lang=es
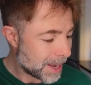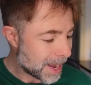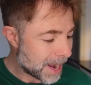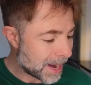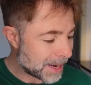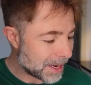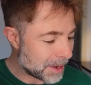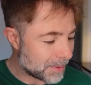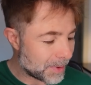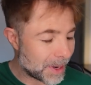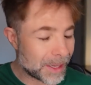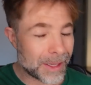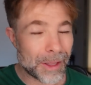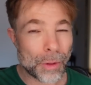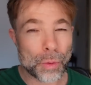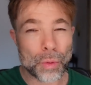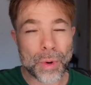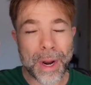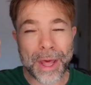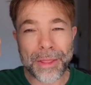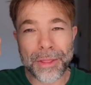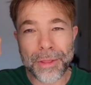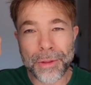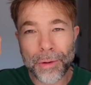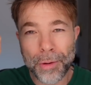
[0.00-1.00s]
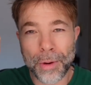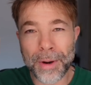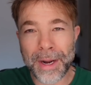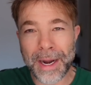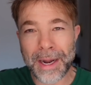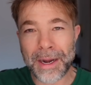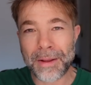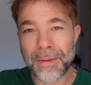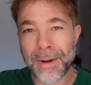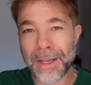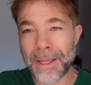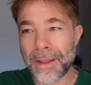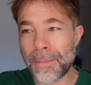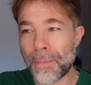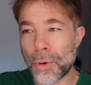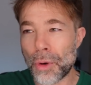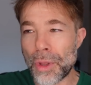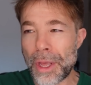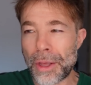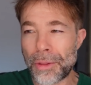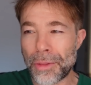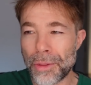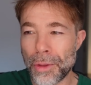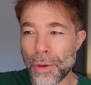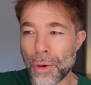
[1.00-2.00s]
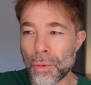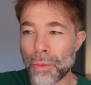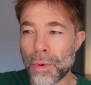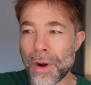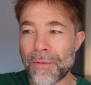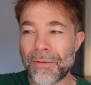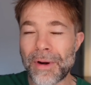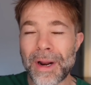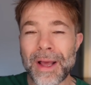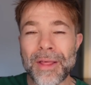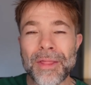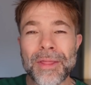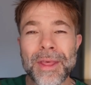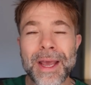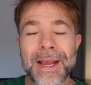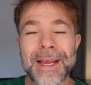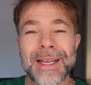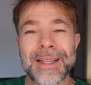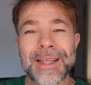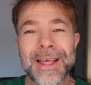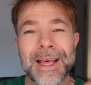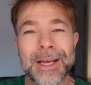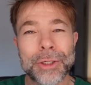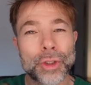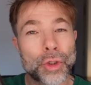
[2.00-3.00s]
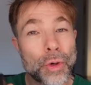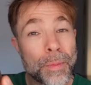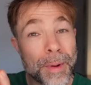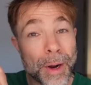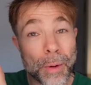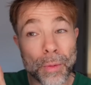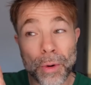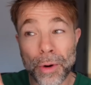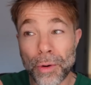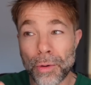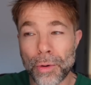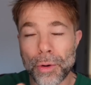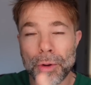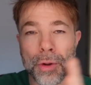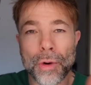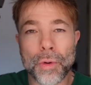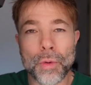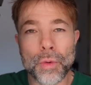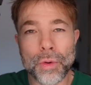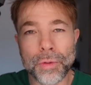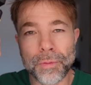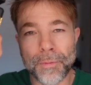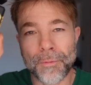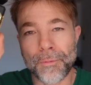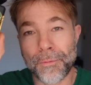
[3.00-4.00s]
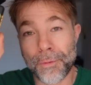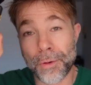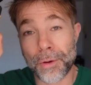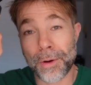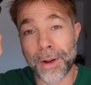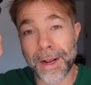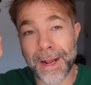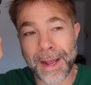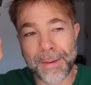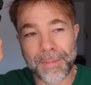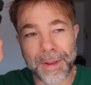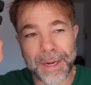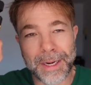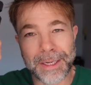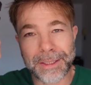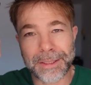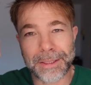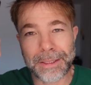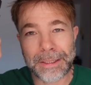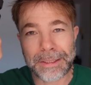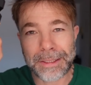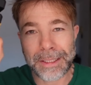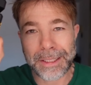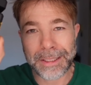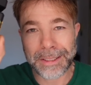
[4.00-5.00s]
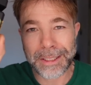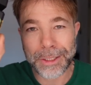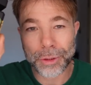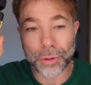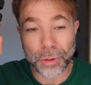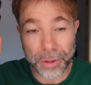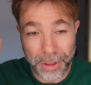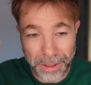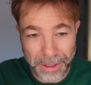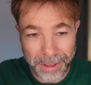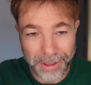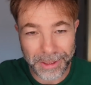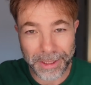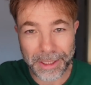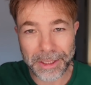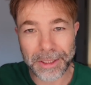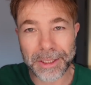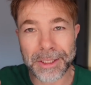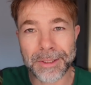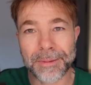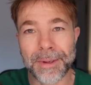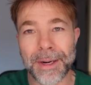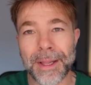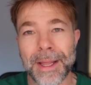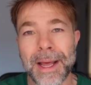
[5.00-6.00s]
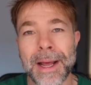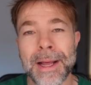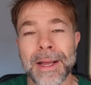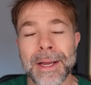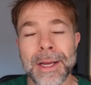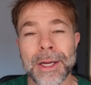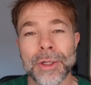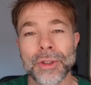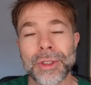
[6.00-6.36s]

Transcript: A nivel de duración, a nivel de proyección, una fragancia que te da súper buen rollo. Wood for happiness. Es que es eso, es que, es que es verdad.